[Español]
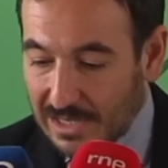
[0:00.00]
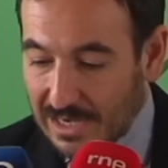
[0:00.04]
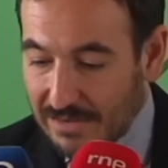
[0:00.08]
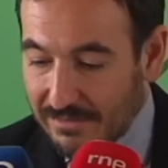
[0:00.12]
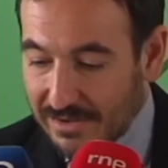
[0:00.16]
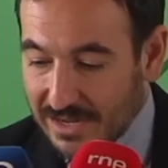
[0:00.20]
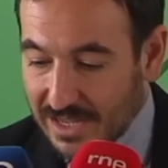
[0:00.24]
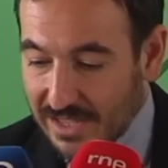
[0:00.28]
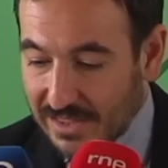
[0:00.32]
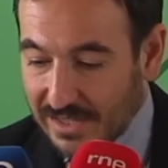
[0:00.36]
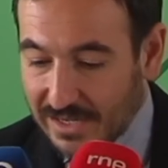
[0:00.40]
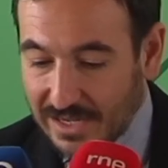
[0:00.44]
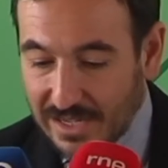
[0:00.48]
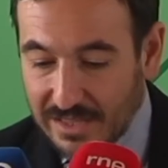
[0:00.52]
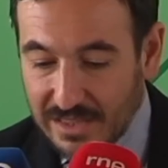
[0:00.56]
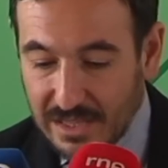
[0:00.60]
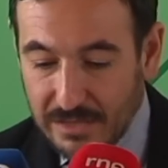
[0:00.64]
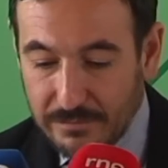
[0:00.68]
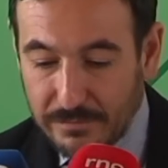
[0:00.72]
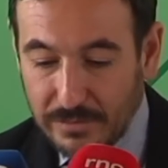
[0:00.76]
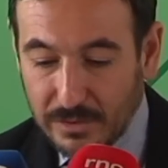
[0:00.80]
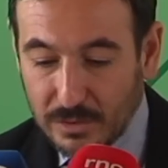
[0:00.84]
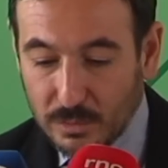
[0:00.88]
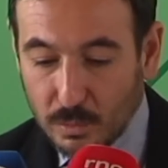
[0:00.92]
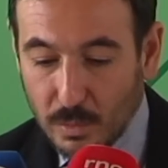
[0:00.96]
en la Bahía de Cádiz
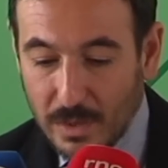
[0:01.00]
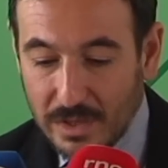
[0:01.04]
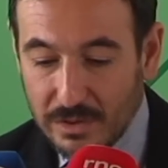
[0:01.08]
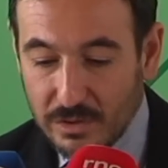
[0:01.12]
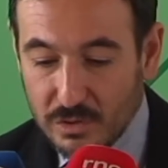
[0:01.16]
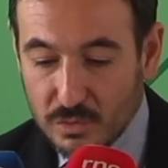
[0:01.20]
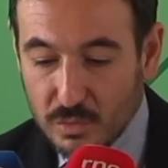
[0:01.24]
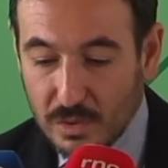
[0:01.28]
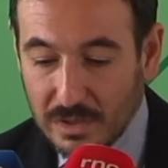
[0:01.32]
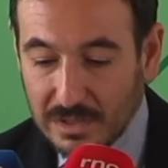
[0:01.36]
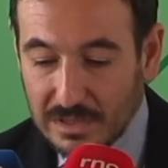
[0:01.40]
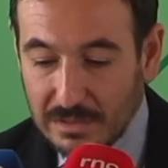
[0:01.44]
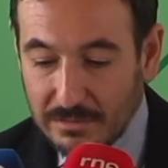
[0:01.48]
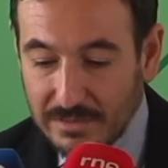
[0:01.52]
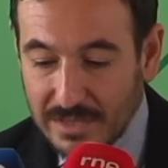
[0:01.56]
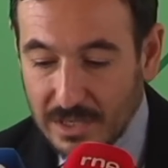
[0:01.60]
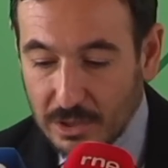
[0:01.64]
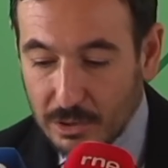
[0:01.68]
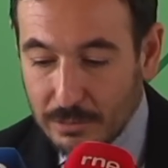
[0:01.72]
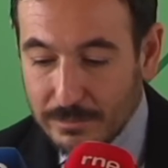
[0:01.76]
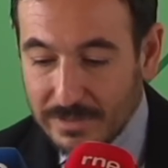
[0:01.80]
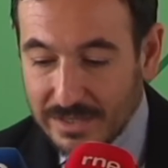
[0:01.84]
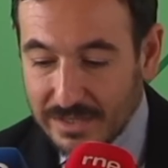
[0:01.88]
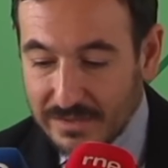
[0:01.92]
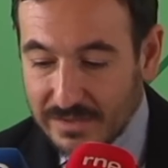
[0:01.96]
efectuando su
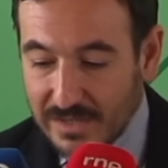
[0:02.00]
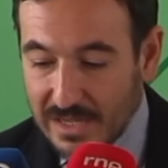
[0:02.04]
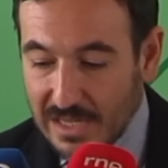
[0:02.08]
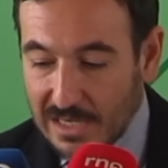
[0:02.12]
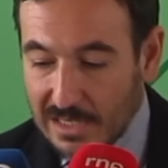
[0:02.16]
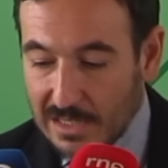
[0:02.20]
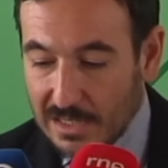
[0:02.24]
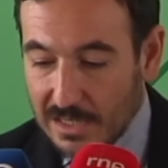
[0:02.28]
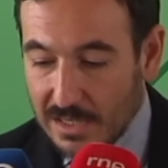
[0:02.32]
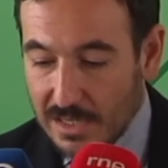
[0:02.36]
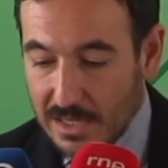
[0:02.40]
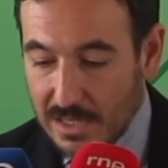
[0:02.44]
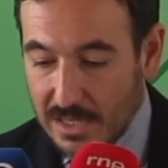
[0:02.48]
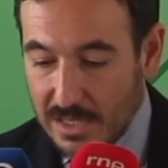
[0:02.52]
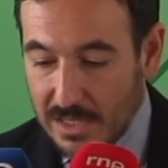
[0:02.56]
actividad comercial.